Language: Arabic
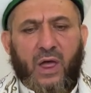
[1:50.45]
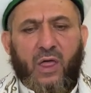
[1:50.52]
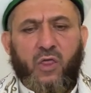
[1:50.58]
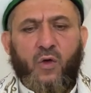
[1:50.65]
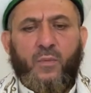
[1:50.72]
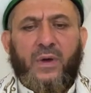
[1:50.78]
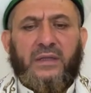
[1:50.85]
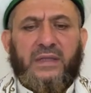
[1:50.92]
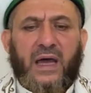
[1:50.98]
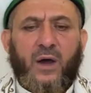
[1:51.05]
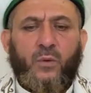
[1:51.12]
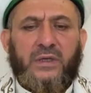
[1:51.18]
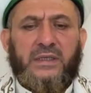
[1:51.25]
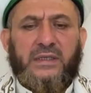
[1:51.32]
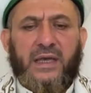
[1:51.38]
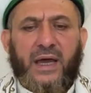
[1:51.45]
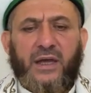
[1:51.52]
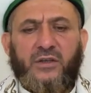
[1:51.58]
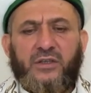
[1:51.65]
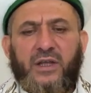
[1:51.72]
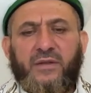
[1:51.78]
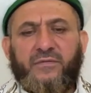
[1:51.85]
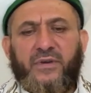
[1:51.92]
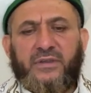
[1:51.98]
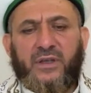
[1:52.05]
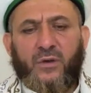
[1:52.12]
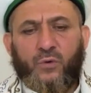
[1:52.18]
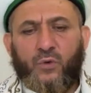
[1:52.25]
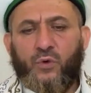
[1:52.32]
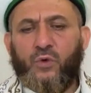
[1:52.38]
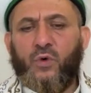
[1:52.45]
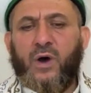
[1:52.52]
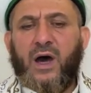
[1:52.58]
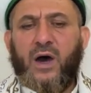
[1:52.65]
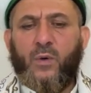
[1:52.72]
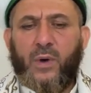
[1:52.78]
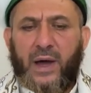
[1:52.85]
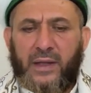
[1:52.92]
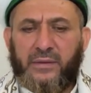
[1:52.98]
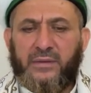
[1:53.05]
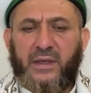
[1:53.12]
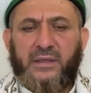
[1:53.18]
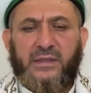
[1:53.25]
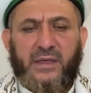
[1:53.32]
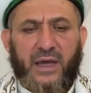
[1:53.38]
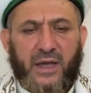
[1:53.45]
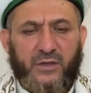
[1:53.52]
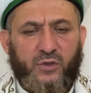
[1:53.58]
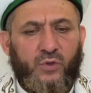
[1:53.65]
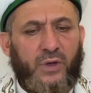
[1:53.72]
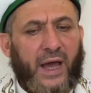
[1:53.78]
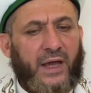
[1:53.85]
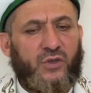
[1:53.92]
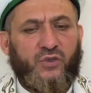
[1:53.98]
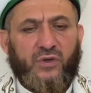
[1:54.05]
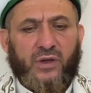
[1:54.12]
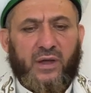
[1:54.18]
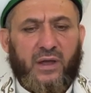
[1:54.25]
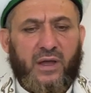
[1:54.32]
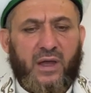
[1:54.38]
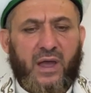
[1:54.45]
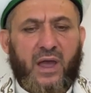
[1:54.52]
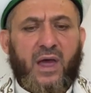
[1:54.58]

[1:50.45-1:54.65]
ثم تهوي ساجدا فتقولها وأنت ساجد عشرة